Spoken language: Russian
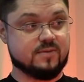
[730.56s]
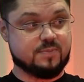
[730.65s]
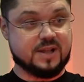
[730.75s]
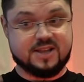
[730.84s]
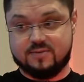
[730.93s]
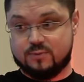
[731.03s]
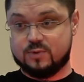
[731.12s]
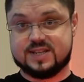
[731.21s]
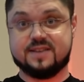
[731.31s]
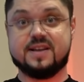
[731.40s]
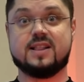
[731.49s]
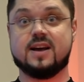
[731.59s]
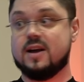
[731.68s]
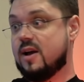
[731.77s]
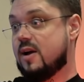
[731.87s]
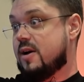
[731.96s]
в плане
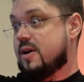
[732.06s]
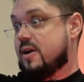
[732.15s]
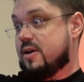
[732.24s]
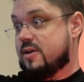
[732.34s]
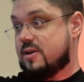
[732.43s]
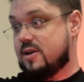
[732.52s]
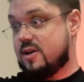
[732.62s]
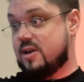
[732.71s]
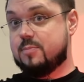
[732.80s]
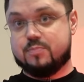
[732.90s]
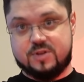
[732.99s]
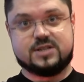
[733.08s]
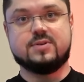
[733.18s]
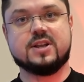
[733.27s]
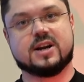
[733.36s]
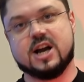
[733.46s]
функционала и
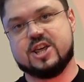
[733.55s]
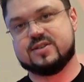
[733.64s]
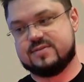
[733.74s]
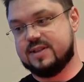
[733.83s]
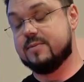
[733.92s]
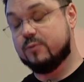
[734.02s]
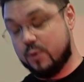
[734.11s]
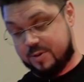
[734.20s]
действительно качественные. В